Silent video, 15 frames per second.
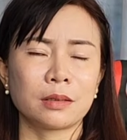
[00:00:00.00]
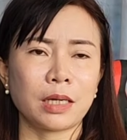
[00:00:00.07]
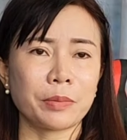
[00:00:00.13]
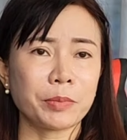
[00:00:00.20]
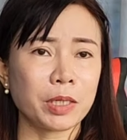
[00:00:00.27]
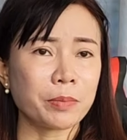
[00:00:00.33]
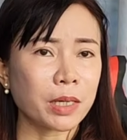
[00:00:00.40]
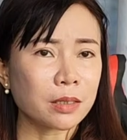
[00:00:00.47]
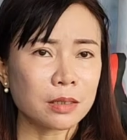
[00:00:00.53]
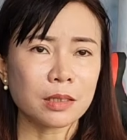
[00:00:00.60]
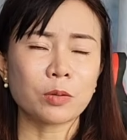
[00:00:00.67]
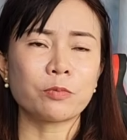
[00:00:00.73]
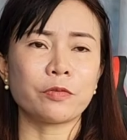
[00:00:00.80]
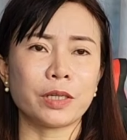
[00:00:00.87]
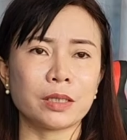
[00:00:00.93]
em đi bất cứ
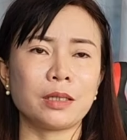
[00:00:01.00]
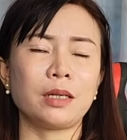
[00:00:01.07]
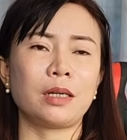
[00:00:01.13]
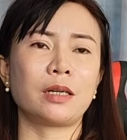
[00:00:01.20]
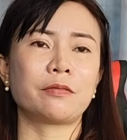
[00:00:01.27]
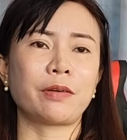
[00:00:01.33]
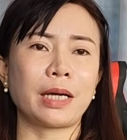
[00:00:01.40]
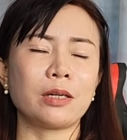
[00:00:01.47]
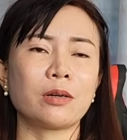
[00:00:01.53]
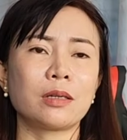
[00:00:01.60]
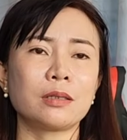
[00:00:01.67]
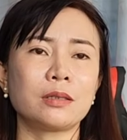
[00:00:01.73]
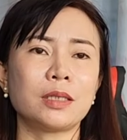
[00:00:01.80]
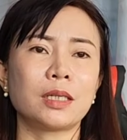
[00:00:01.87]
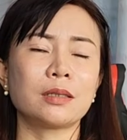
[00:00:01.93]
công việc gì là phải có
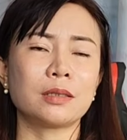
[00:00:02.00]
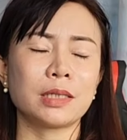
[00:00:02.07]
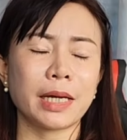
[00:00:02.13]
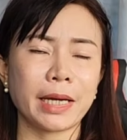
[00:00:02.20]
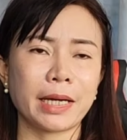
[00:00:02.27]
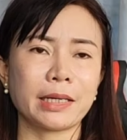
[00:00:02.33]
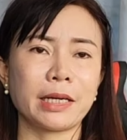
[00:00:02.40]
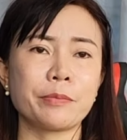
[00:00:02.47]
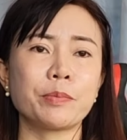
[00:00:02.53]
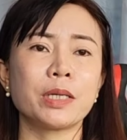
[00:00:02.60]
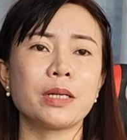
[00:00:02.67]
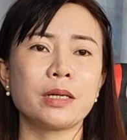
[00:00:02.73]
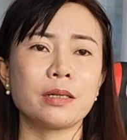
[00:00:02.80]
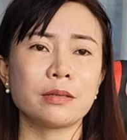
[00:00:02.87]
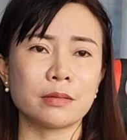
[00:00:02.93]
người ở cửa hàng em mới
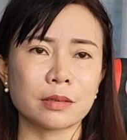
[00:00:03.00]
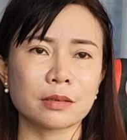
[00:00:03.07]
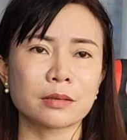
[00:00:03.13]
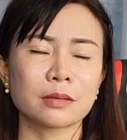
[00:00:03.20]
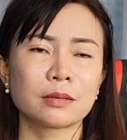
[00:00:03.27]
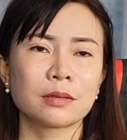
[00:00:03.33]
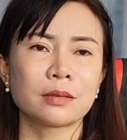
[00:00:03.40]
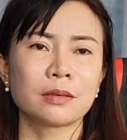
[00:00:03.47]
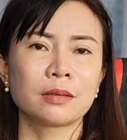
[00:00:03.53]
đi được ừ.